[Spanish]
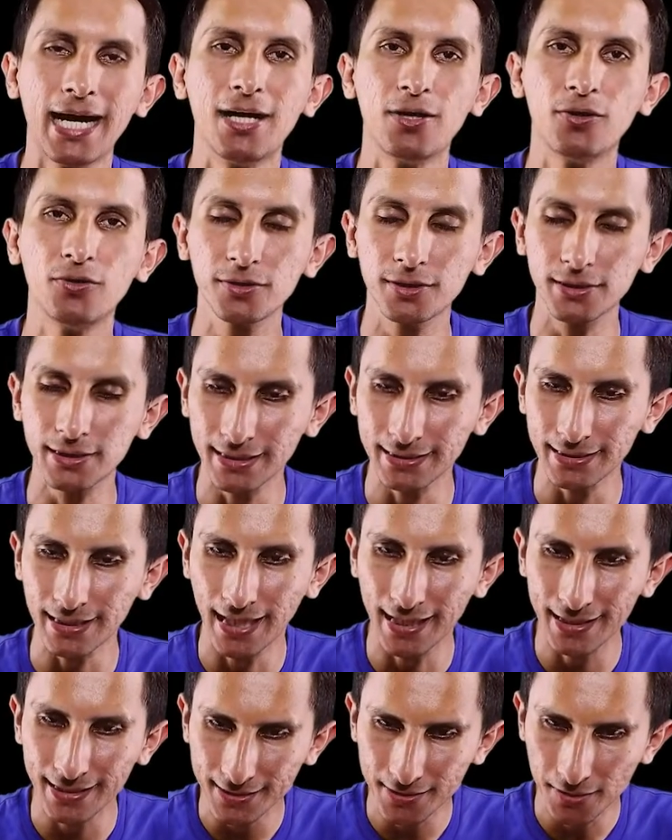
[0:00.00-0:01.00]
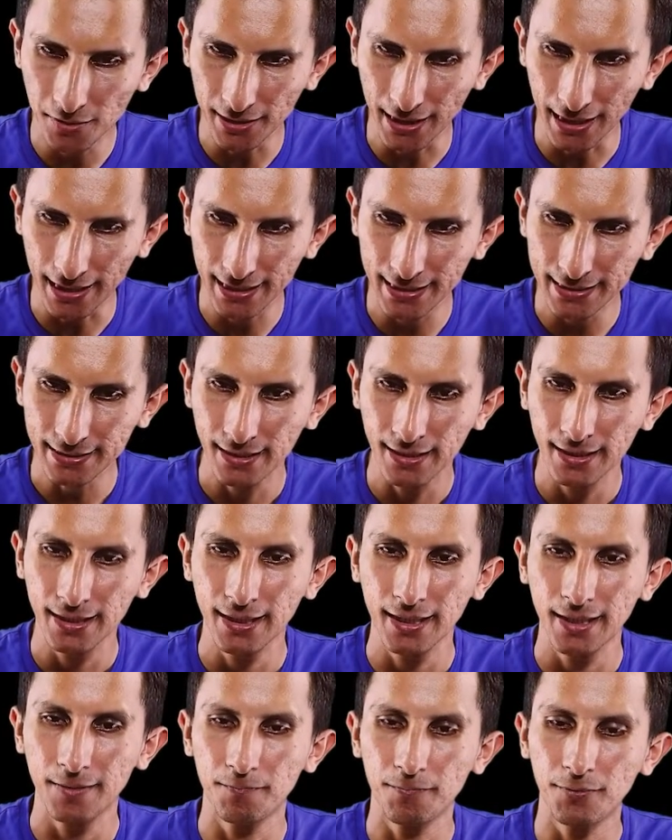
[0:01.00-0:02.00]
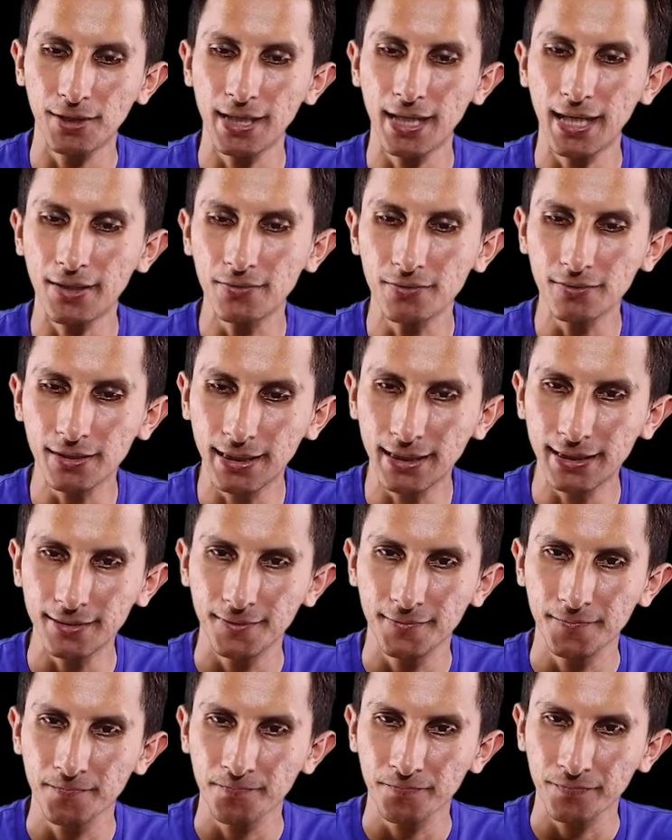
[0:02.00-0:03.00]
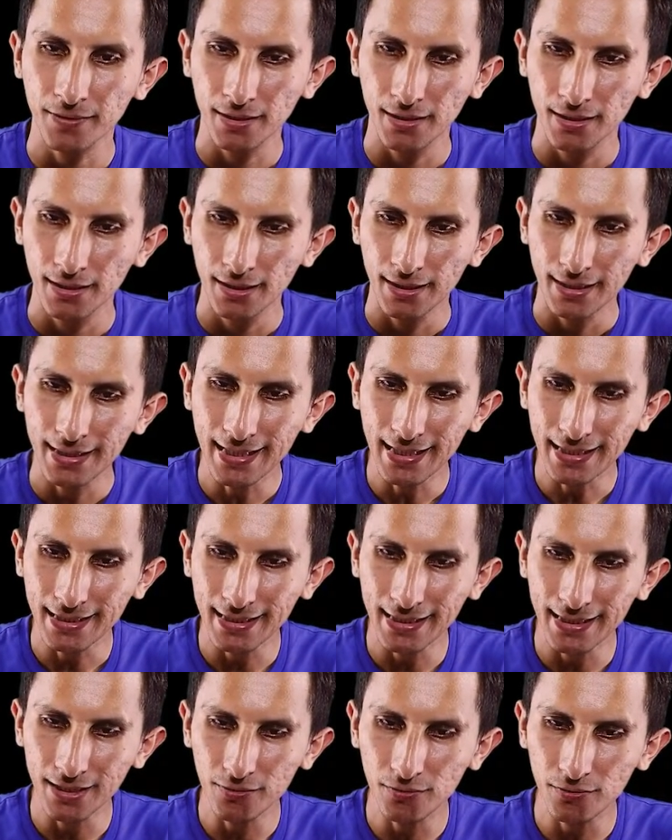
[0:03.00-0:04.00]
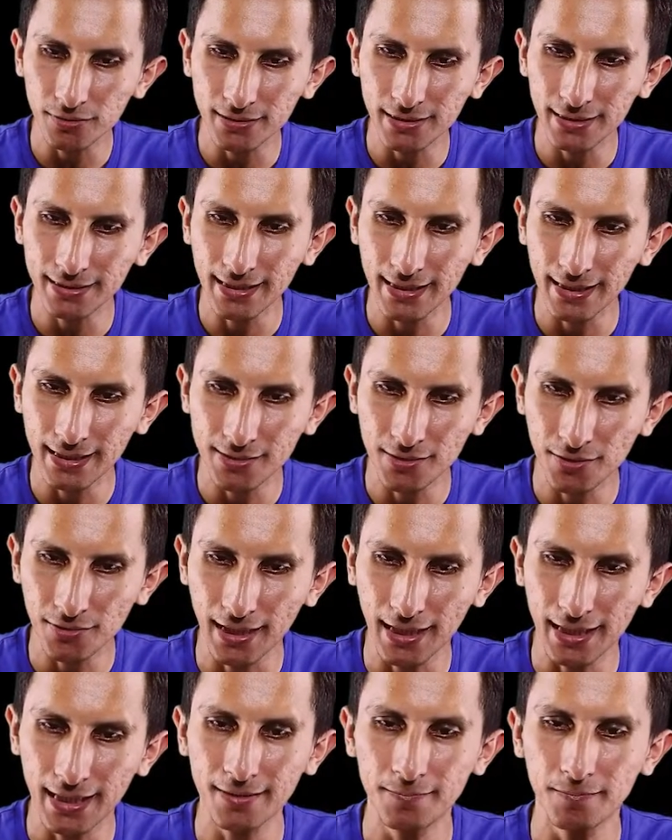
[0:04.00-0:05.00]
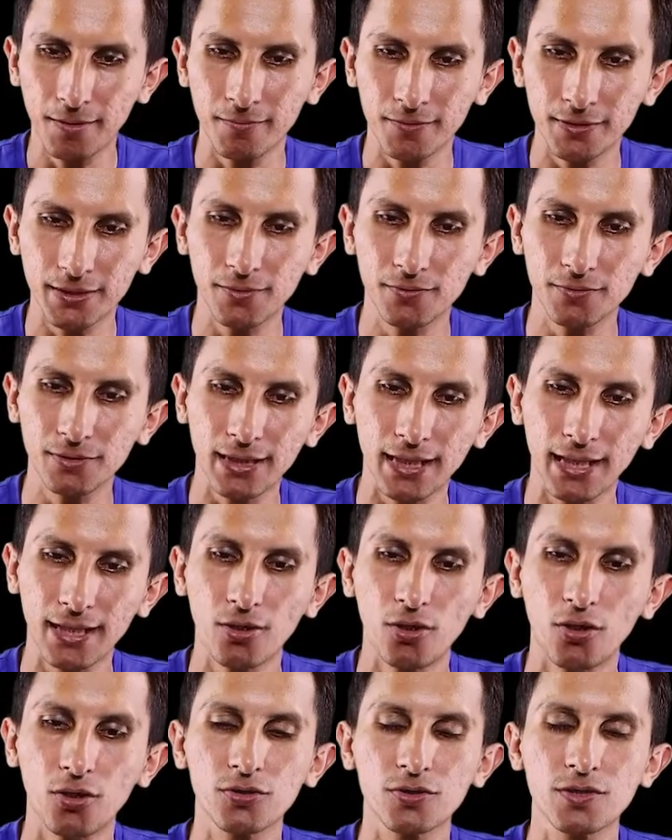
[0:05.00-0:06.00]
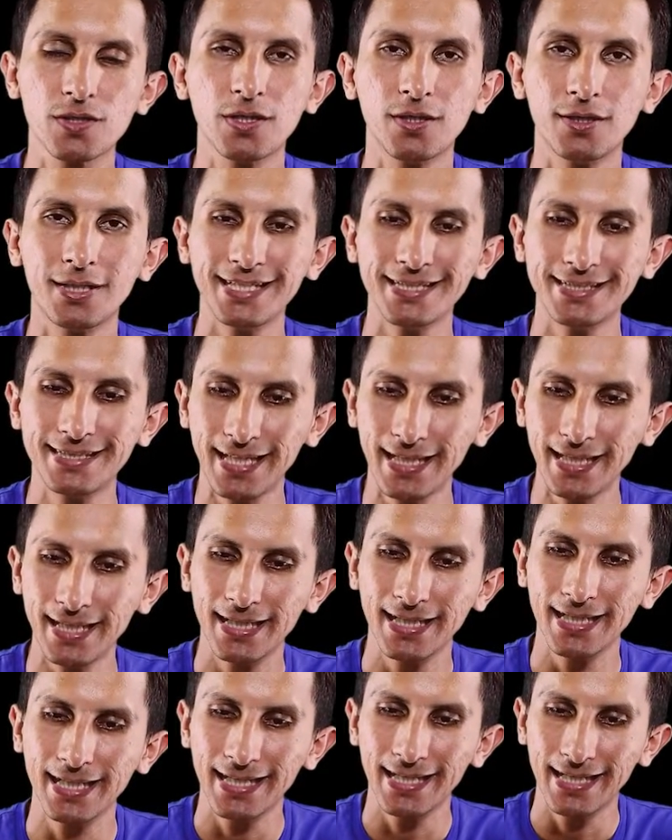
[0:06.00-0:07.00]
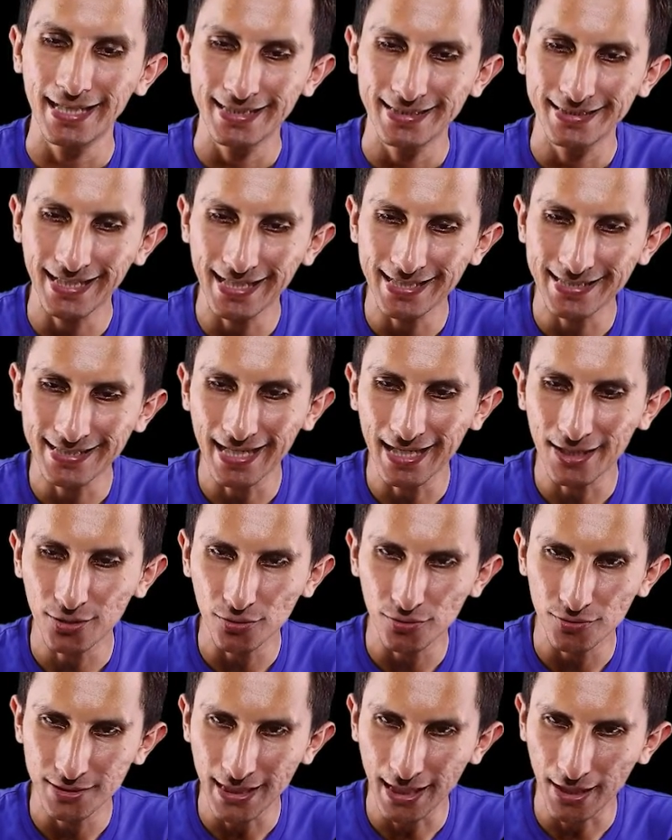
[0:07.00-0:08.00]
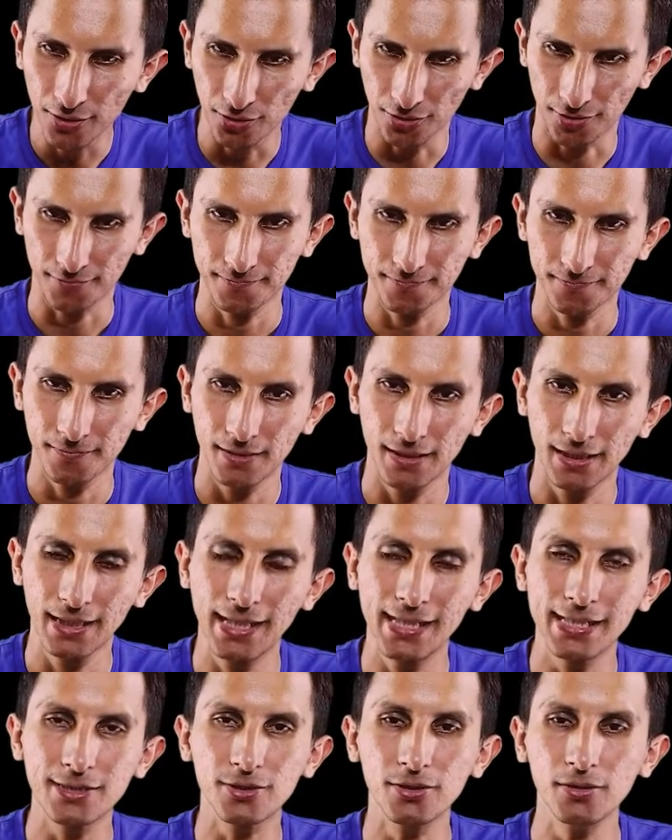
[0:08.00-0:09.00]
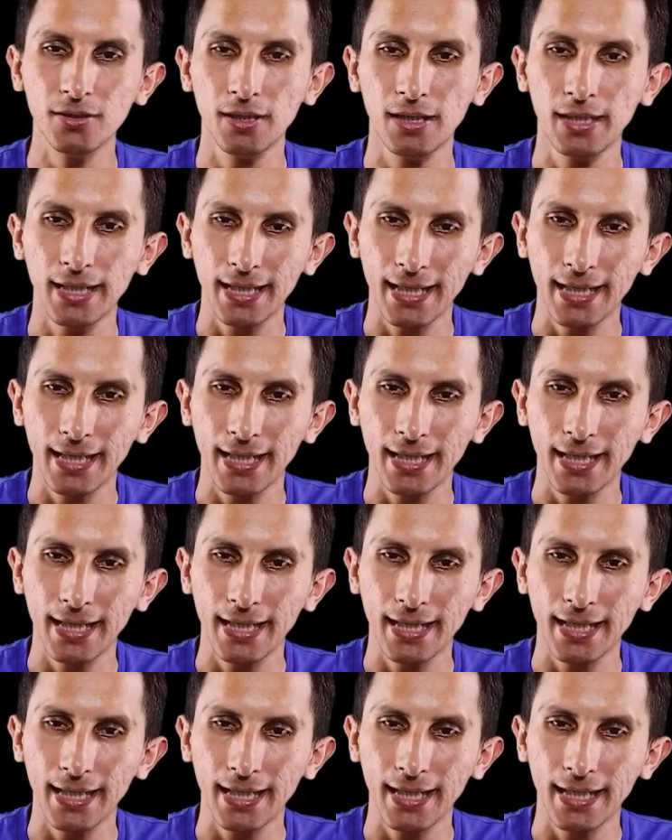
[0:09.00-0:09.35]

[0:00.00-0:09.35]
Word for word: ajustes adicionales, voy a dar un clic y aquí en ajustes adicionales vamos a buscar opciones de desarrollador. ¿Listo?